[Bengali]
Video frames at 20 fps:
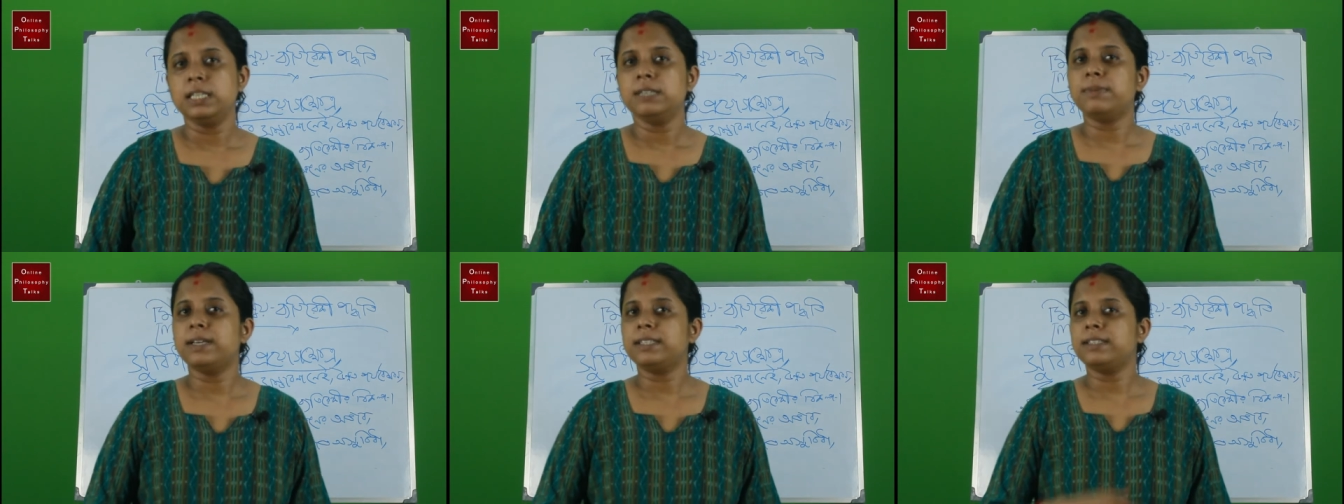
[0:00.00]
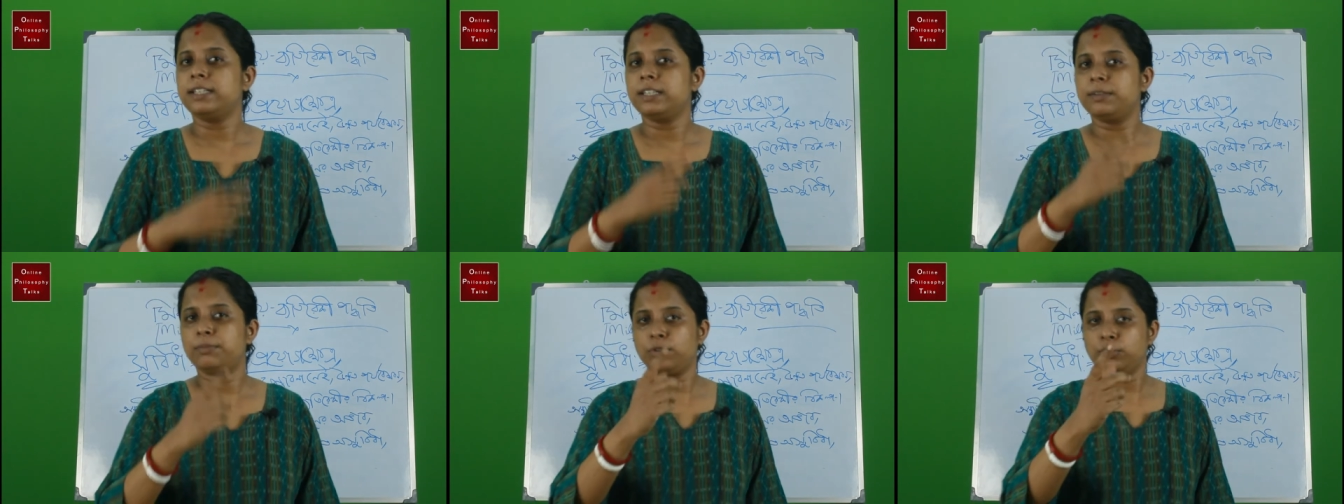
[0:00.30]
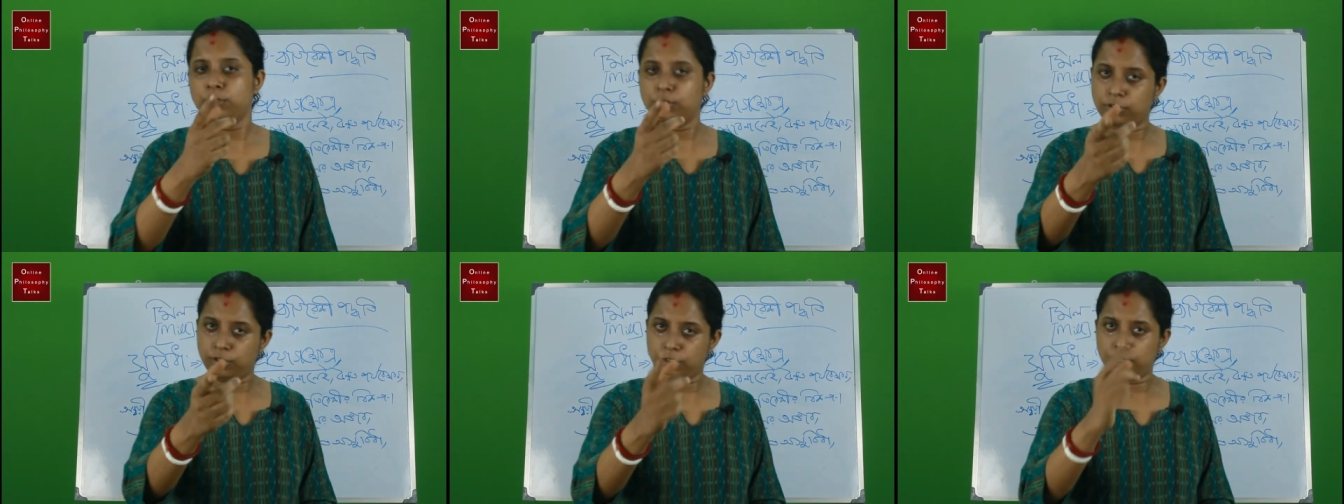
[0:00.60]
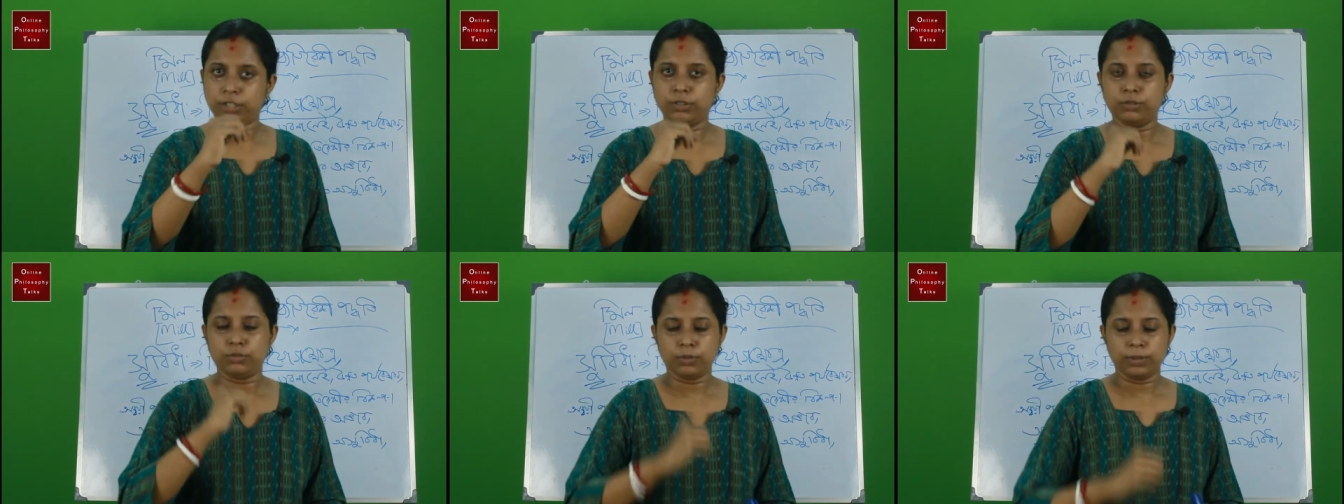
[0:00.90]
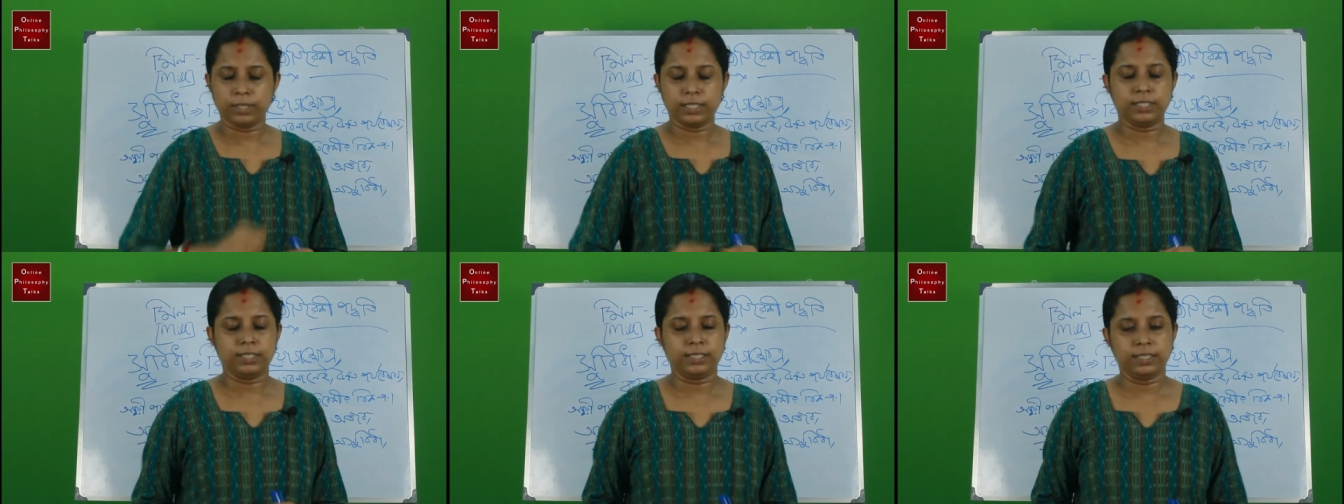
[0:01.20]
ব্যতিরিকী পদ্ধতি নিয়েও
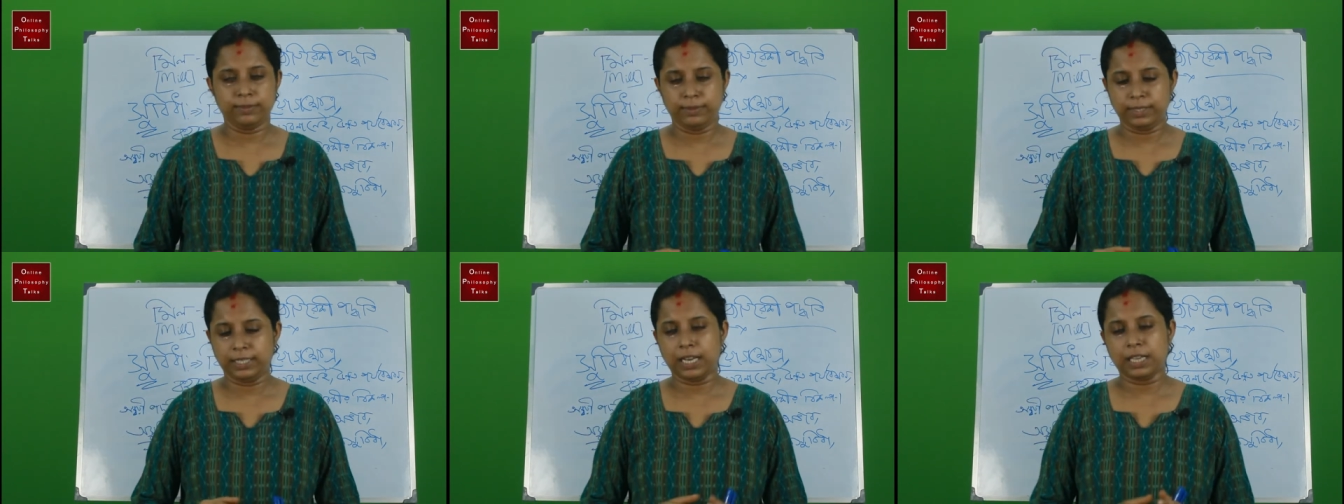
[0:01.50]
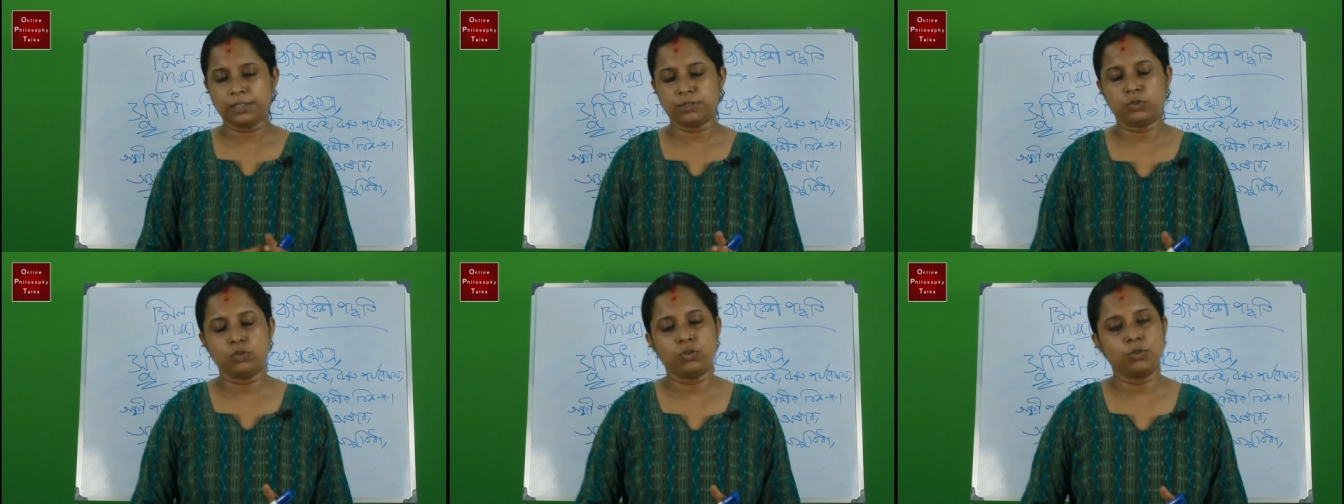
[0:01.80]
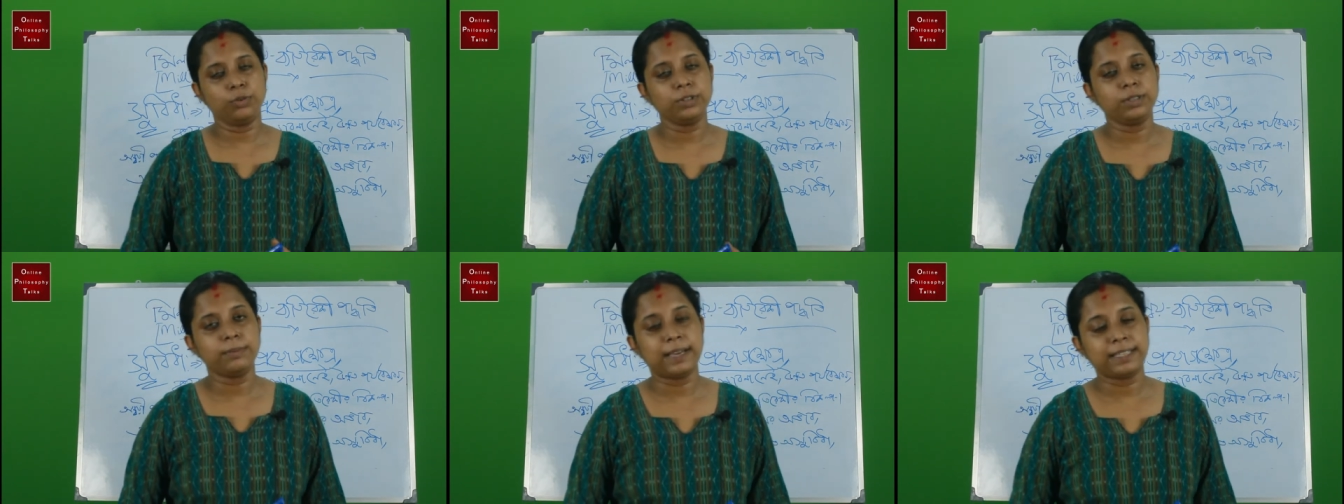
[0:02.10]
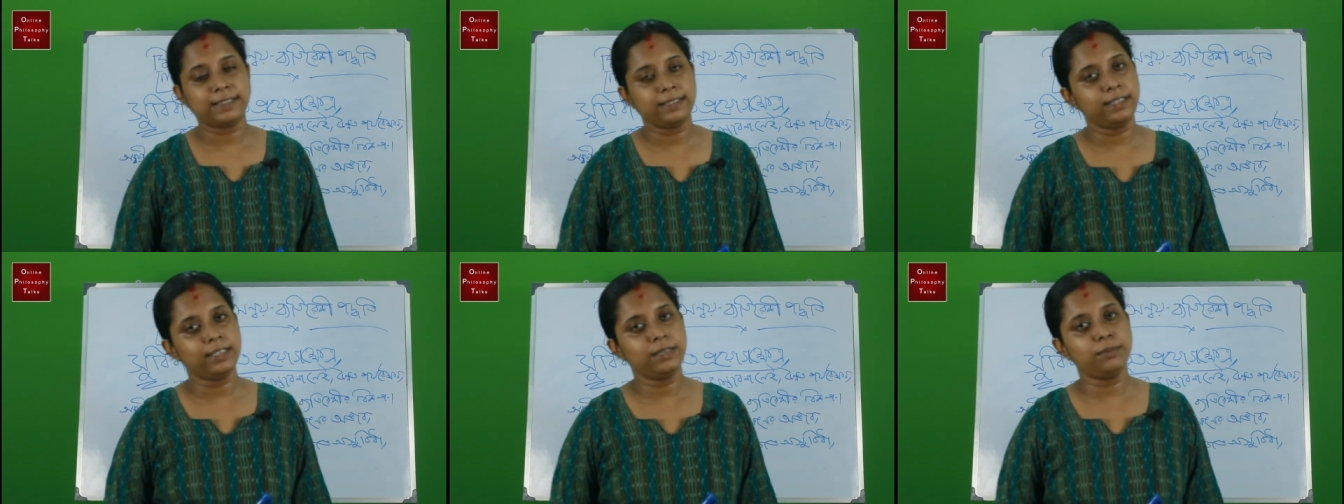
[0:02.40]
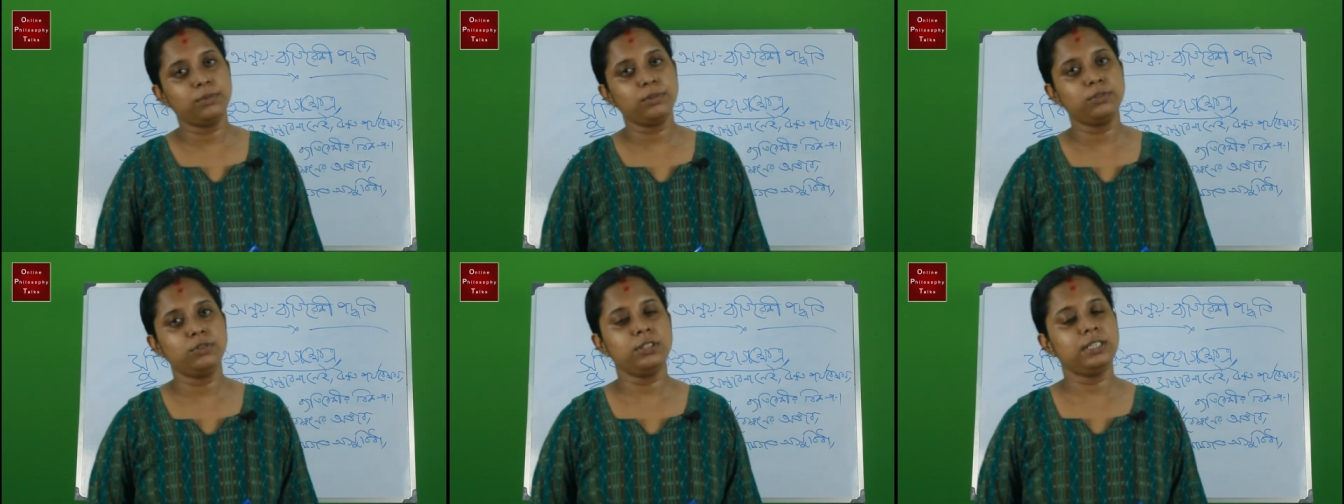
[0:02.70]
তোমাদের সাথে আমি ক্লাস করবো তো ব্যতিরিকী
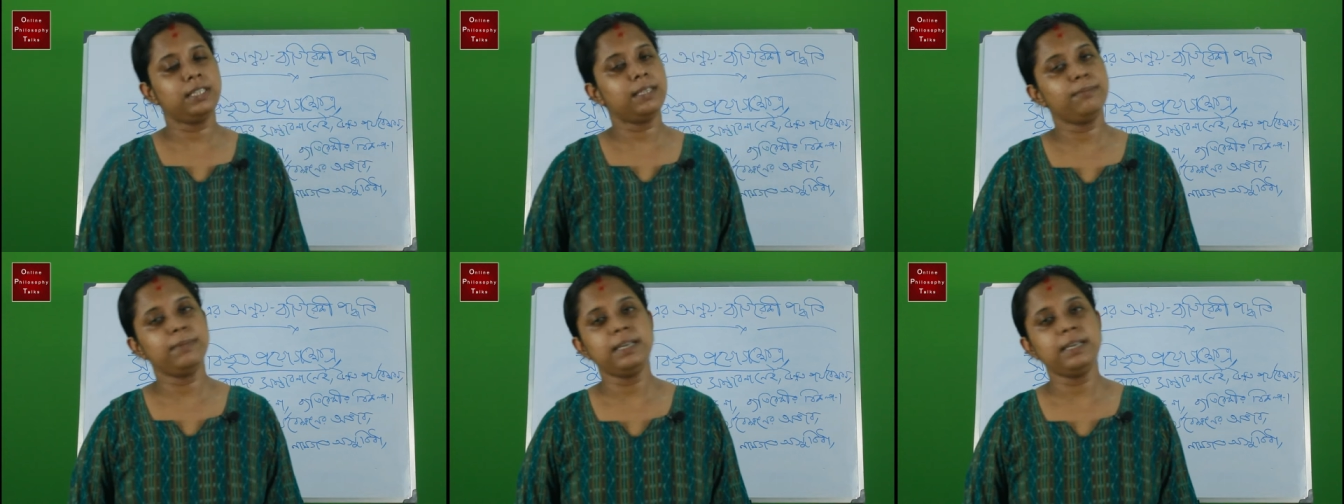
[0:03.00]
পদ্ধতিতে